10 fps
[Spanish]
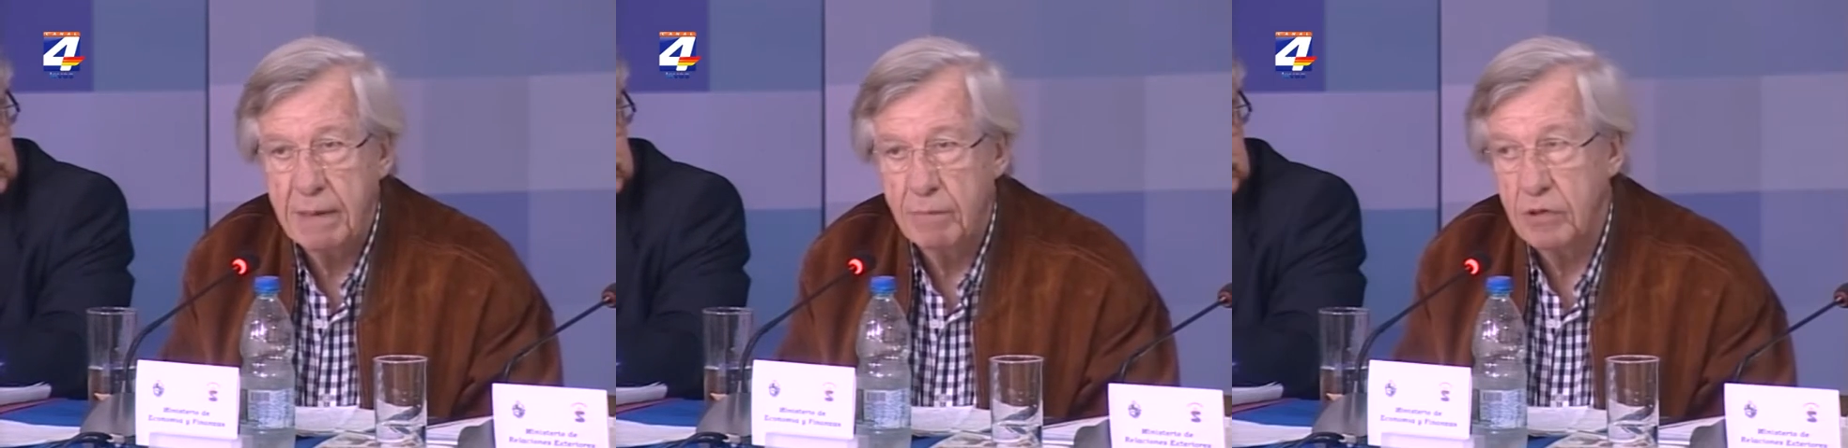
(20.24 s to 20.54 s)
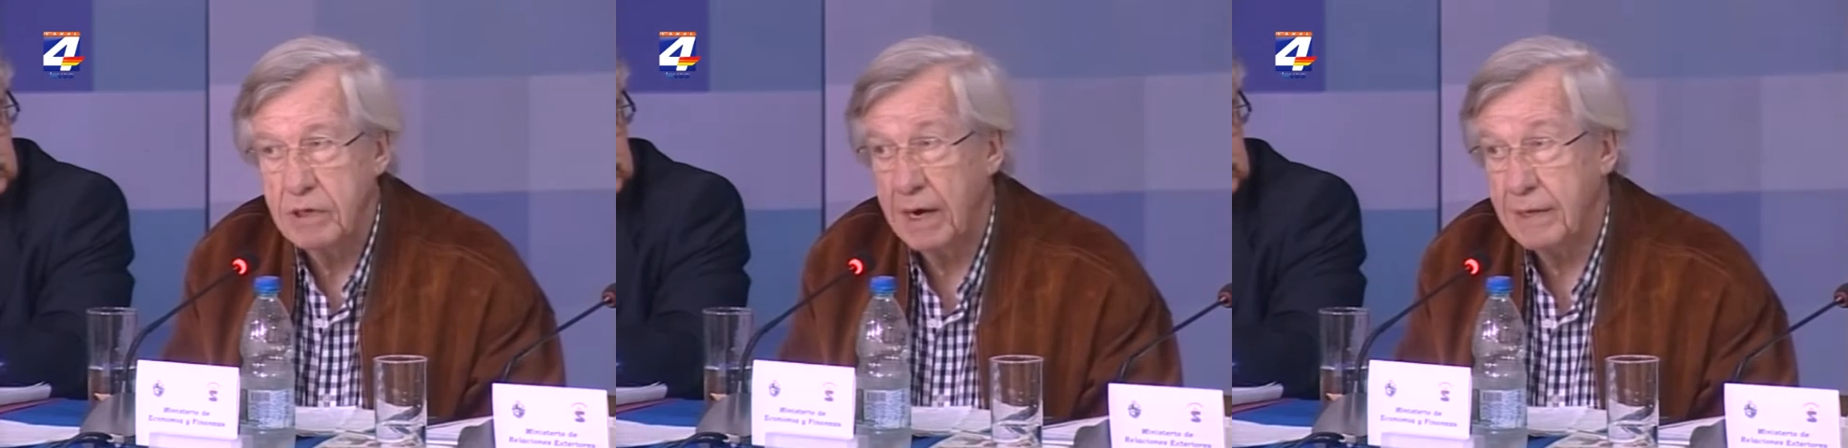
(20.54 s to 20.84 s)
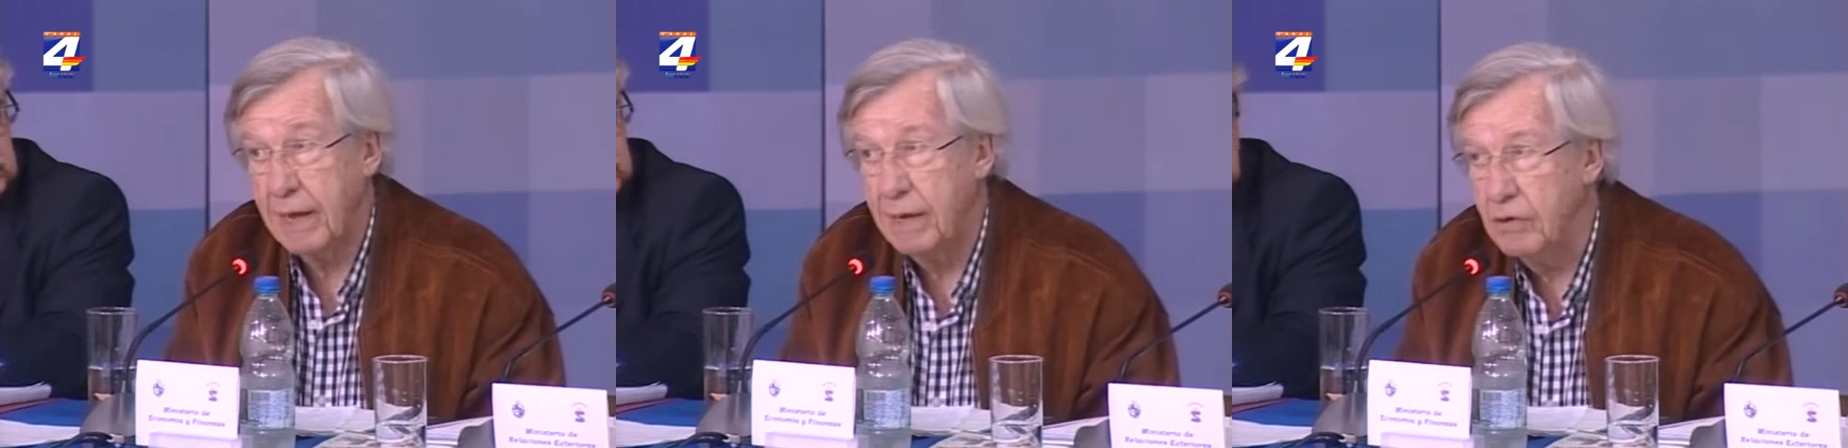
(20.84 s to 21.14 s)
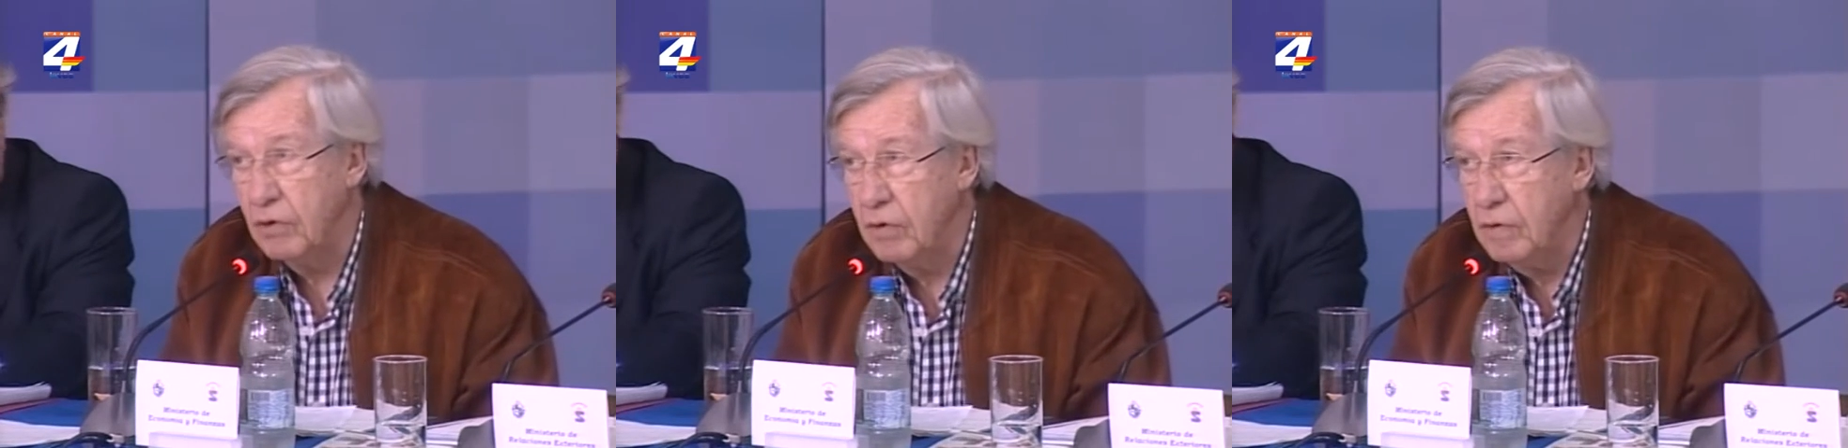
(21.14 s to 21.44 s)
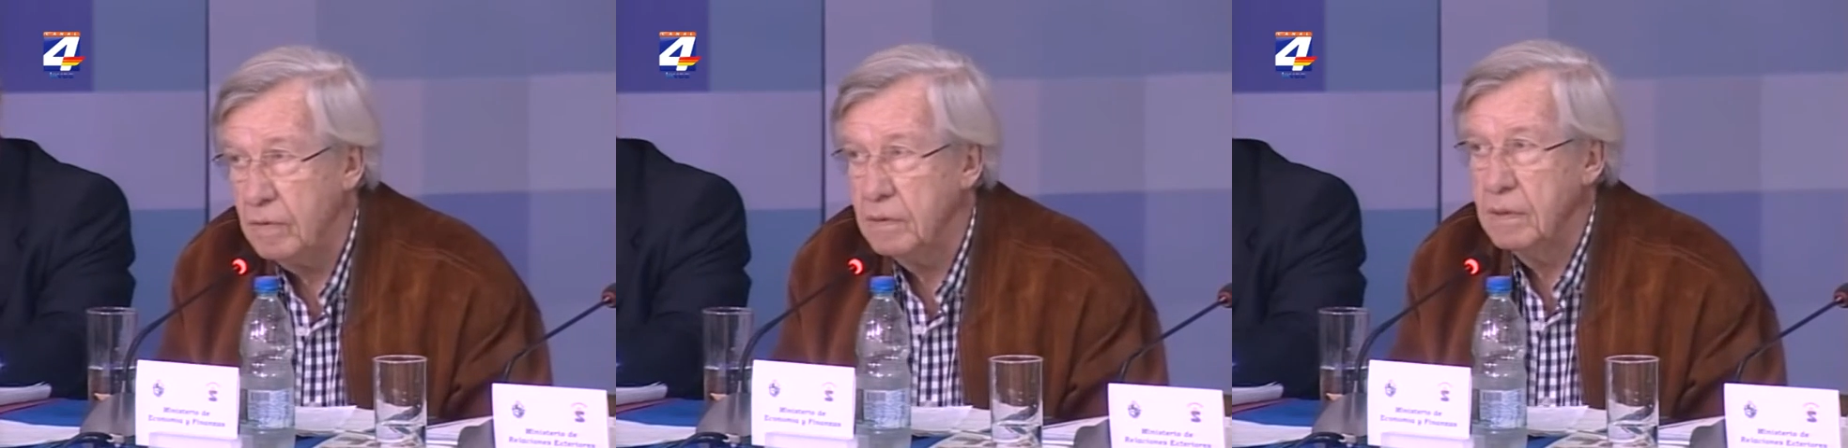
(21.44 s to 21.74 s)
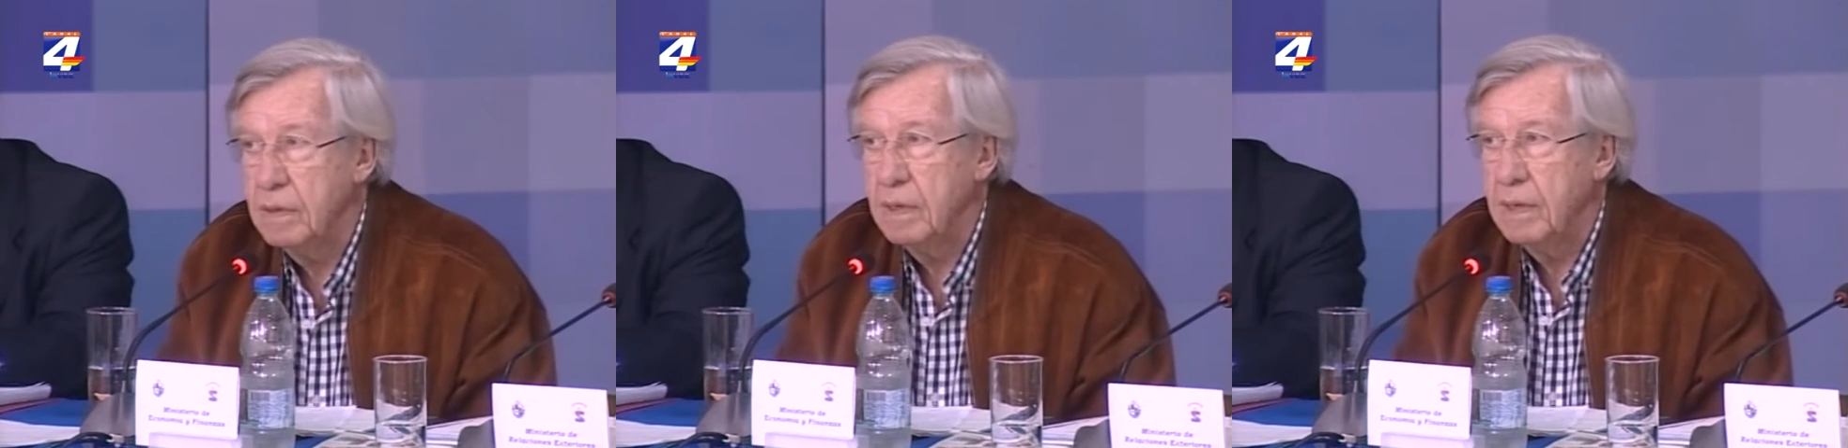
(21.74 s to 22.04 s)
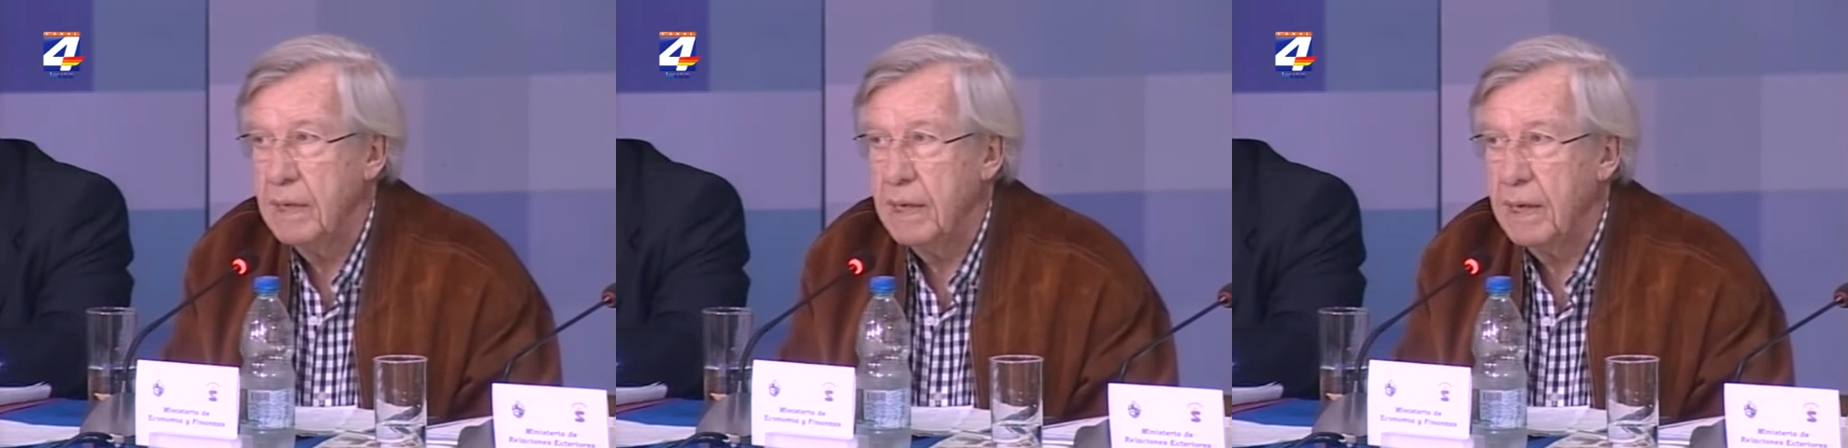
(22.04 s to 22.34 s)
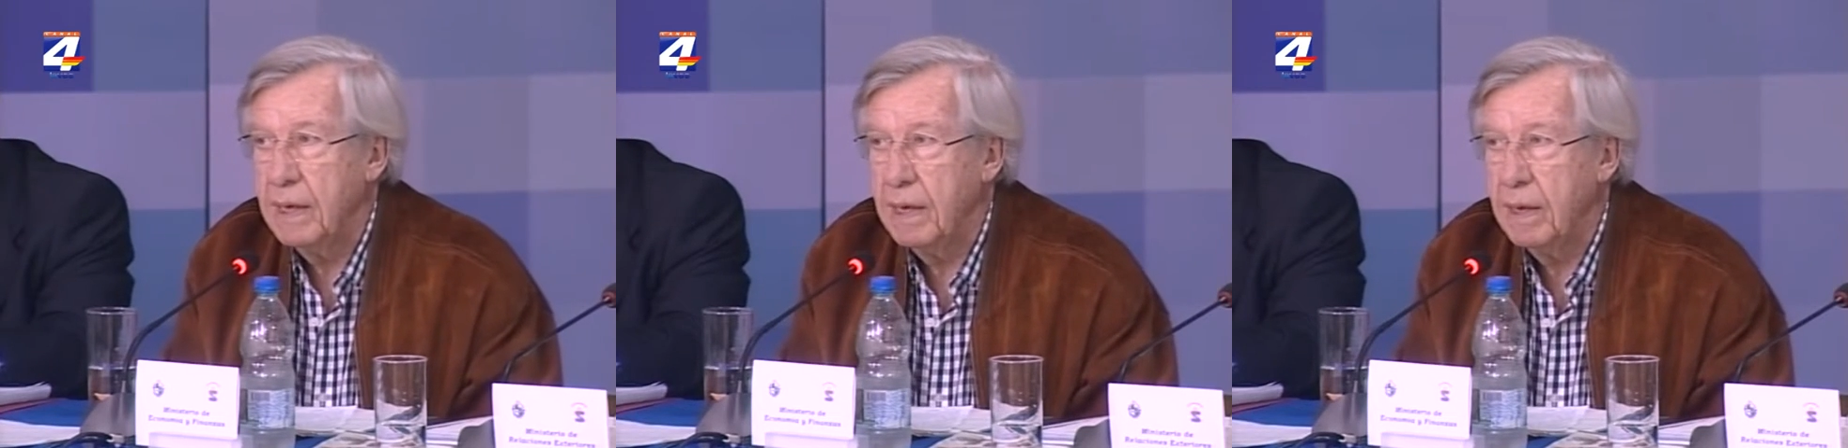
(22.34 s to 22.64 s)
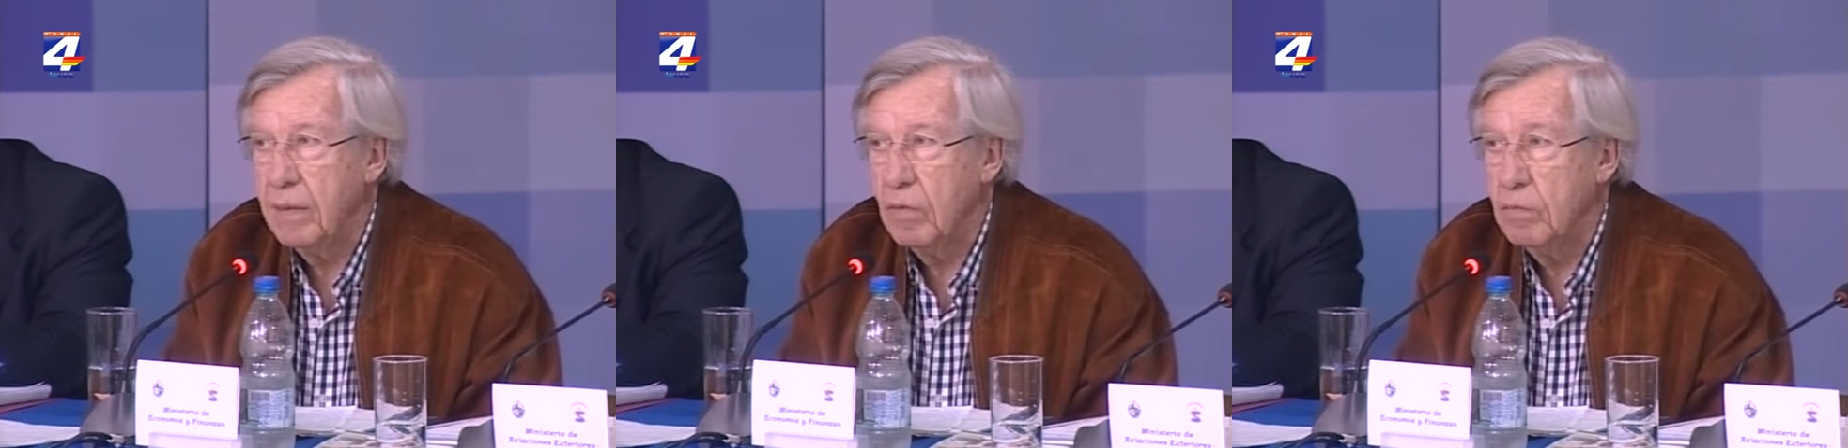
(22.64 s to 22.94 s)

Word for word: estamos tratando eh,